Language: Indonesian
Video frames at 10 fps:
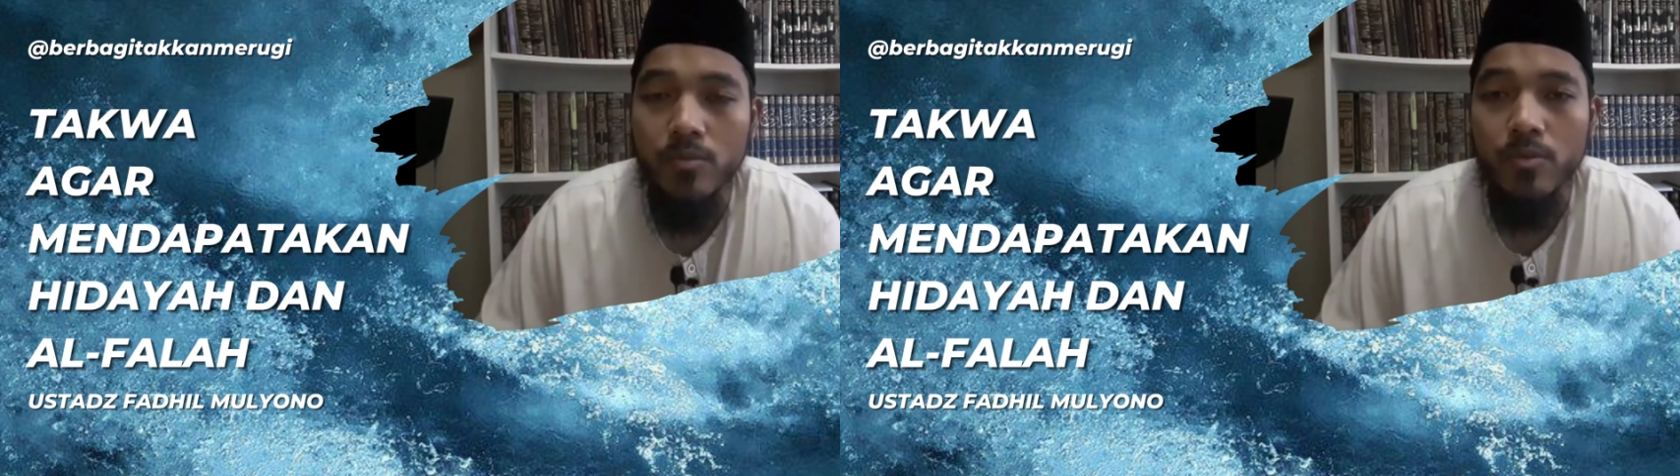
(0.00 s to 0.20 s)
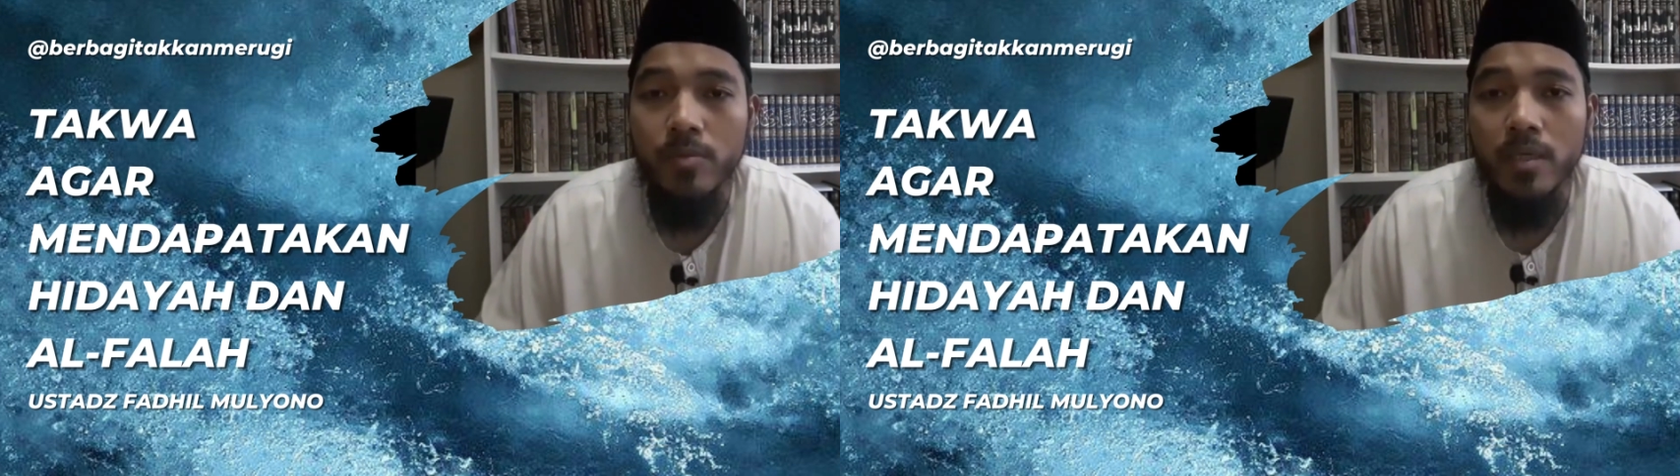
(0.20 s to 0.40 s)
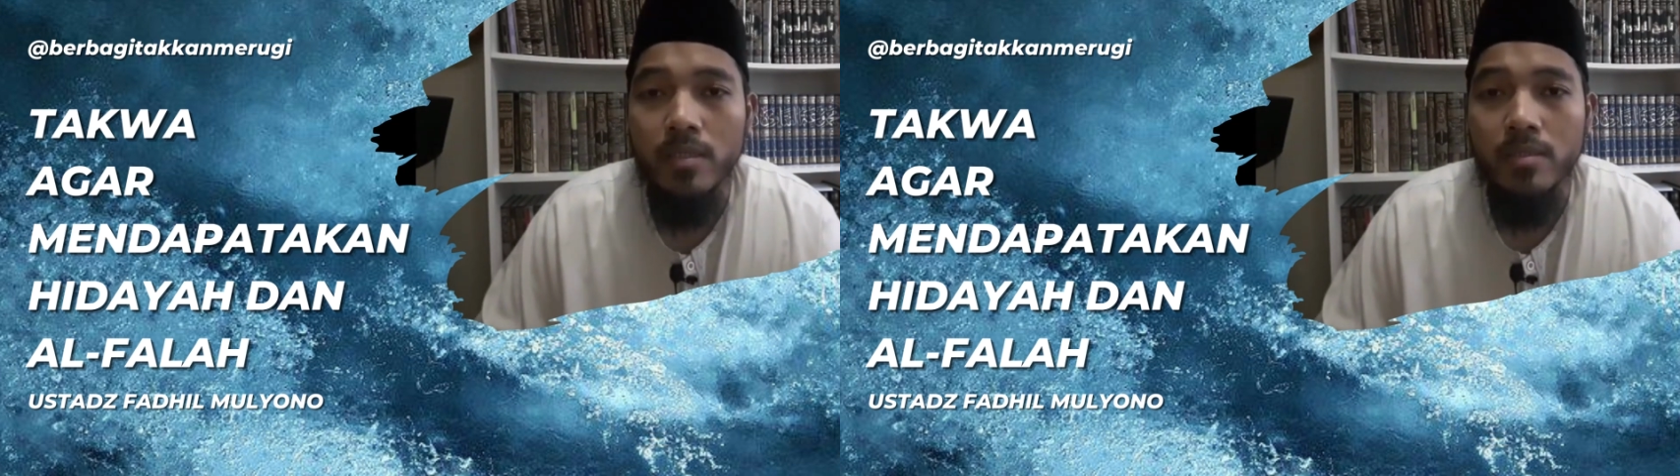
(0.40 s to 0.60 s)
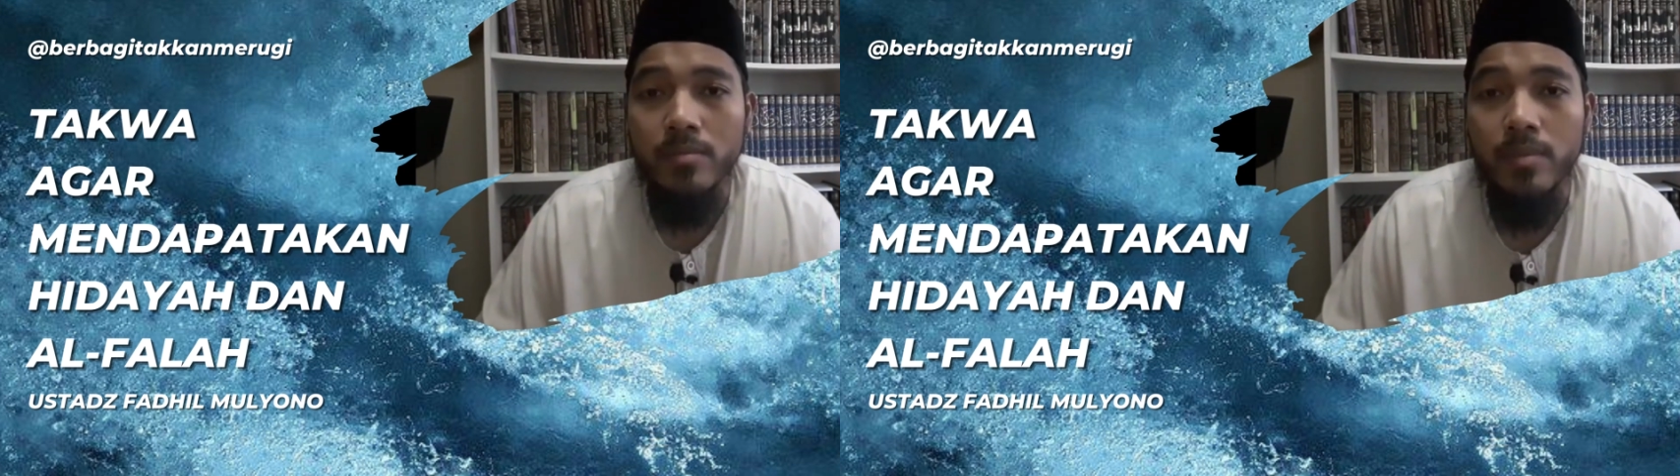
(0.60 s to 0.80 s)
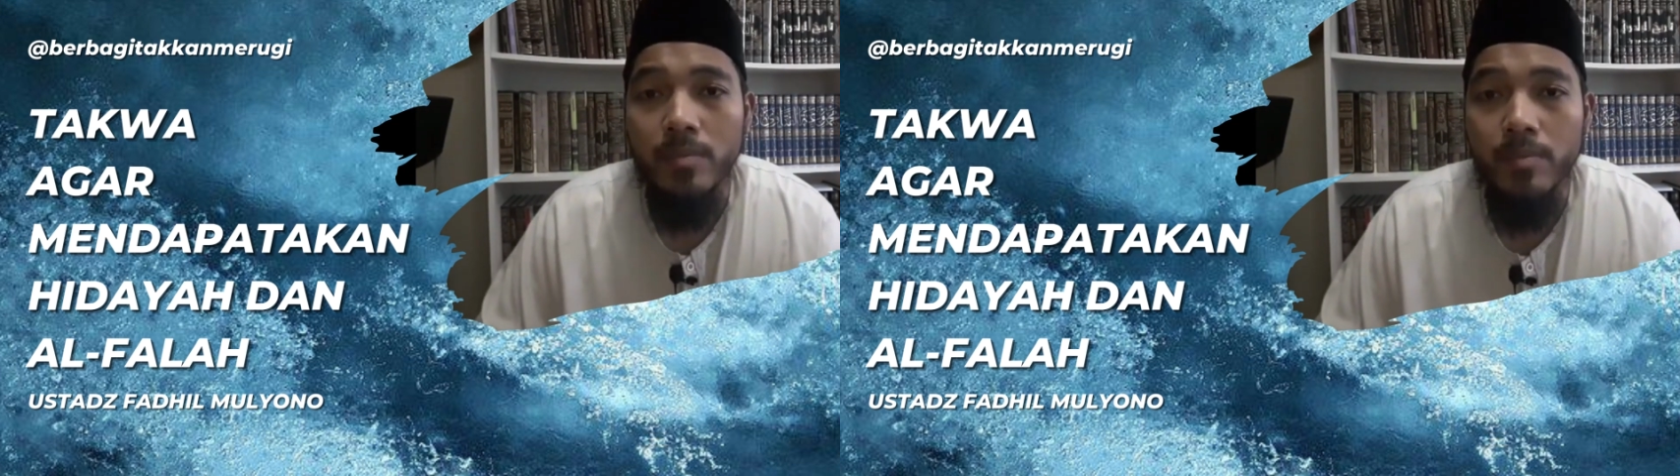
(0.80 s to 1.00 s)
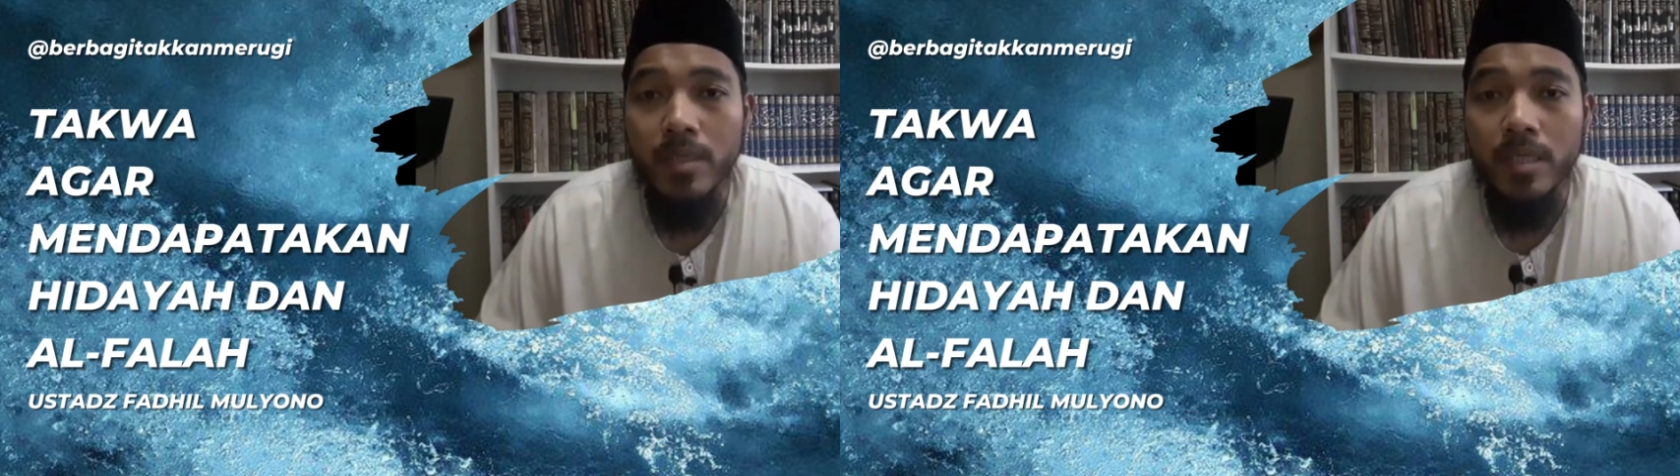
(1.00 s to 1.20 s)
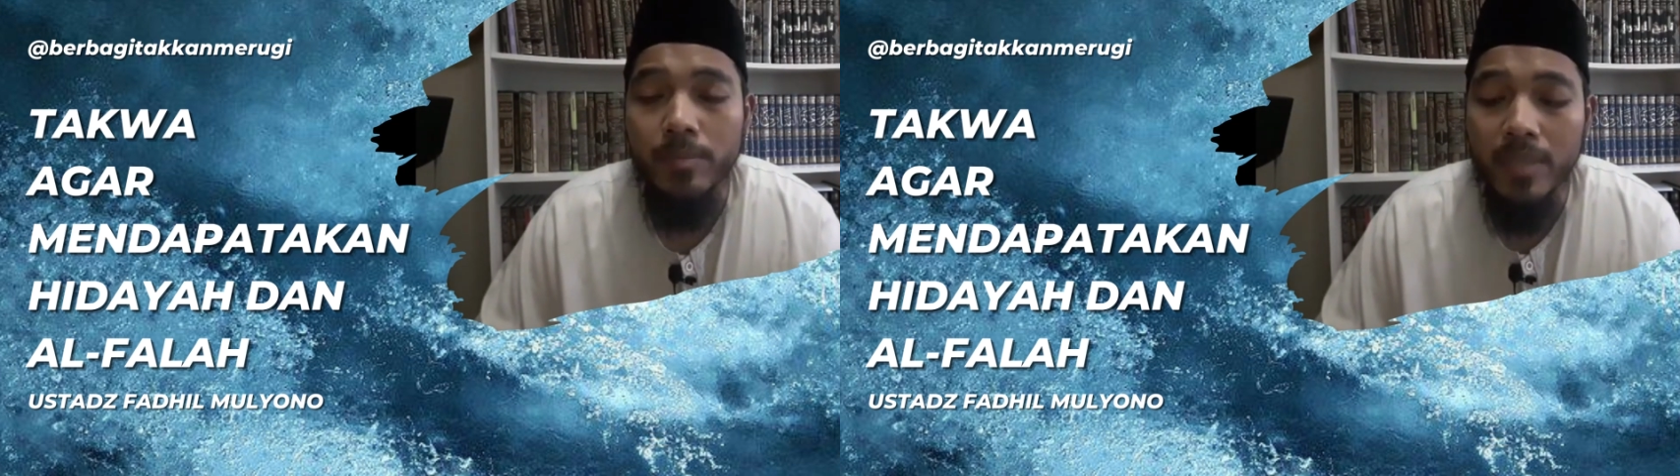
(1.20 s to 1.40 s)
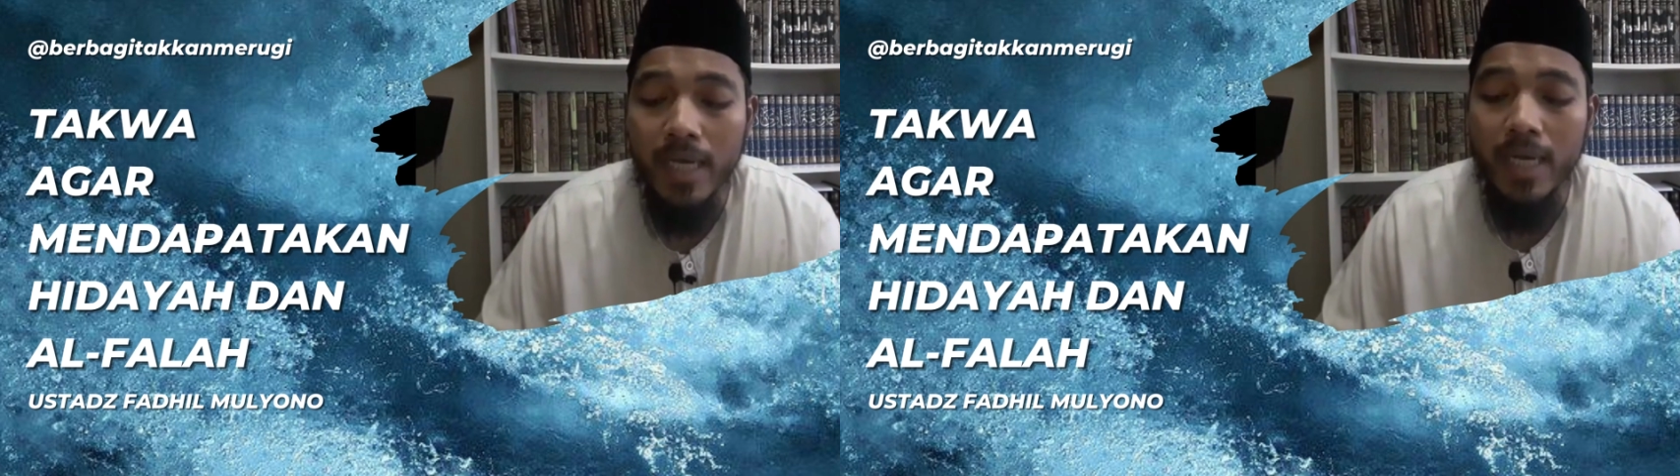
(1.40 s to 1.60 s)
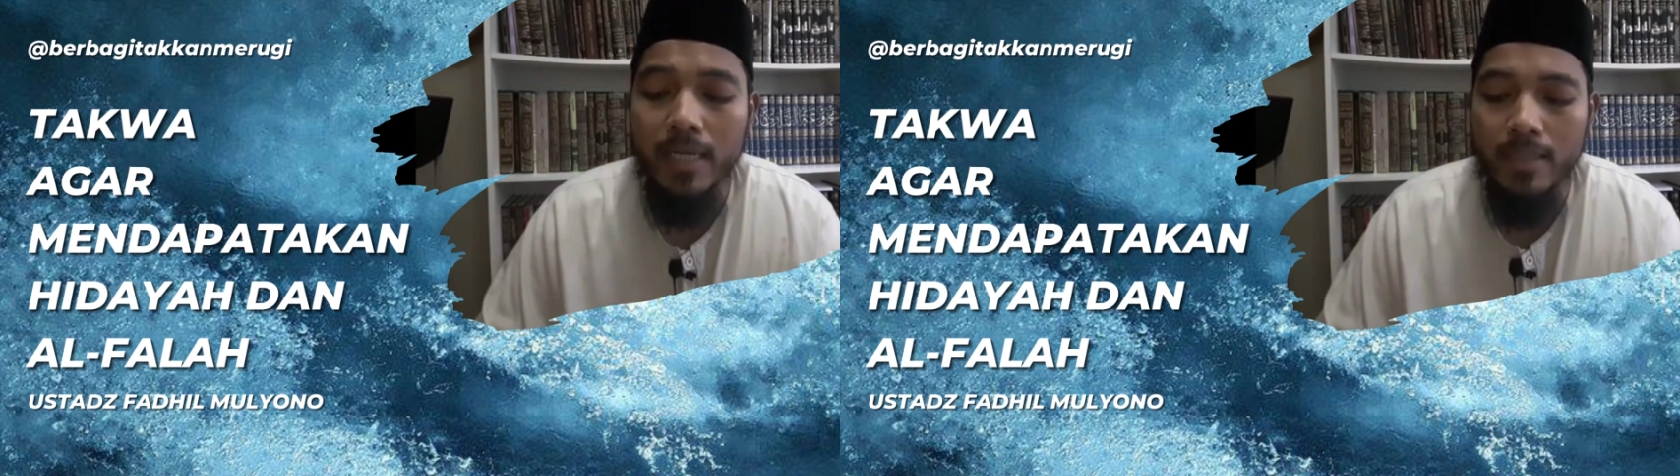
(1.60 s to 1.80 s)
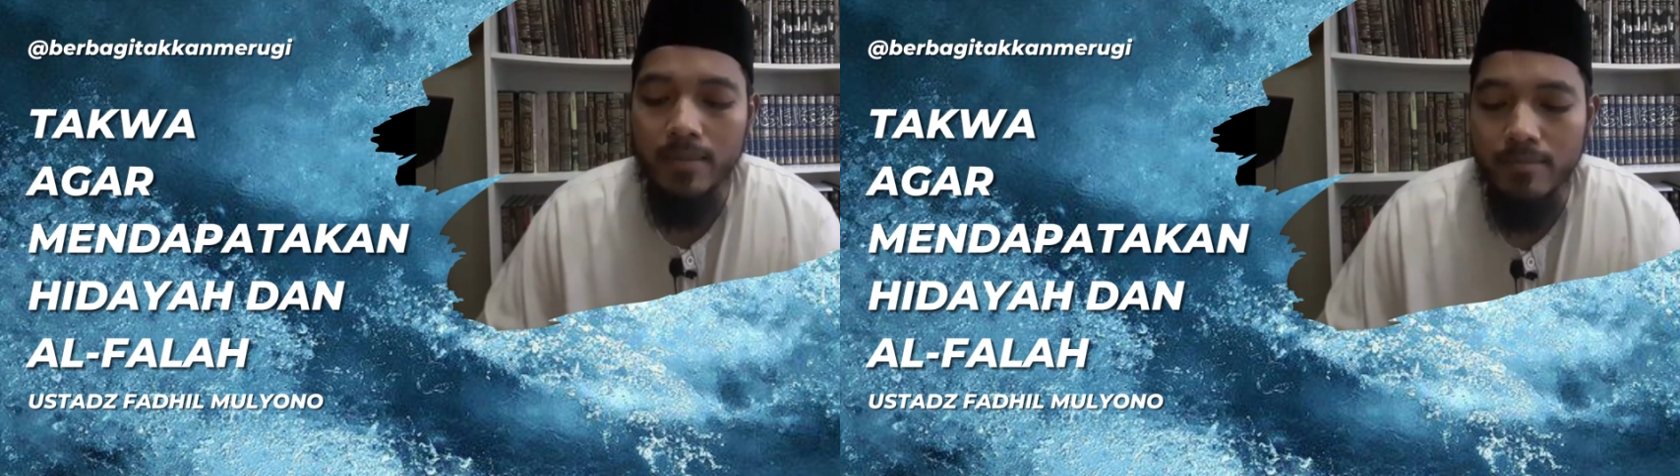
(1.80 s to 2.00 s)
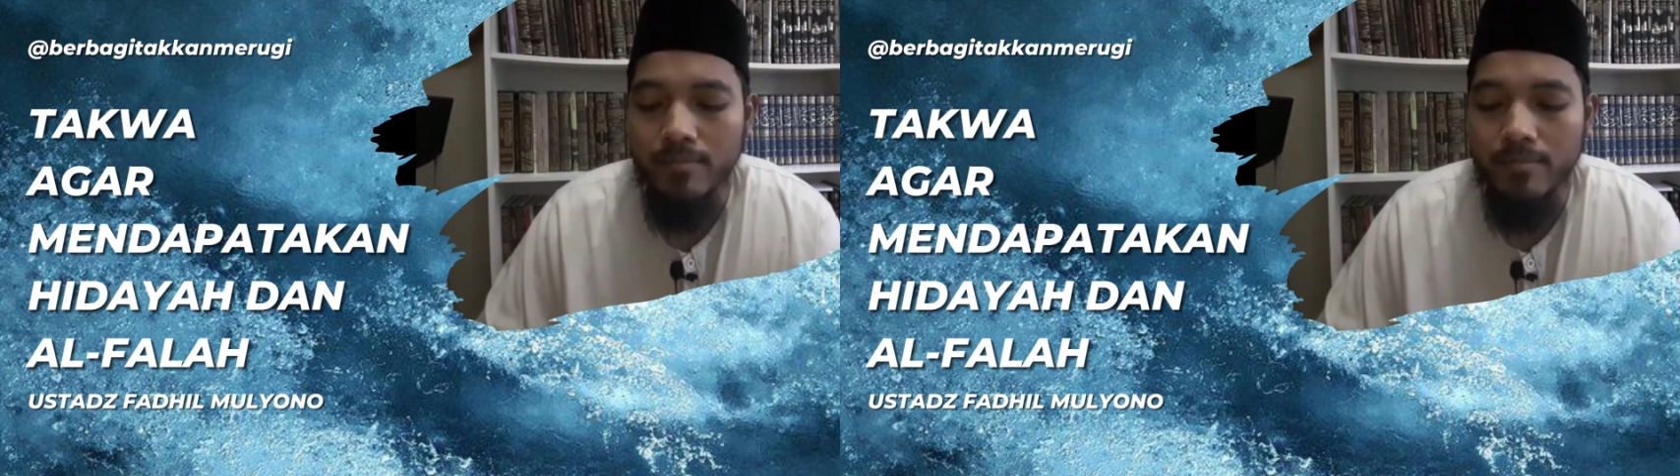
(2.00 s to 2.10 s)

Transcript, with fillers: merupakan sebab kemenangan.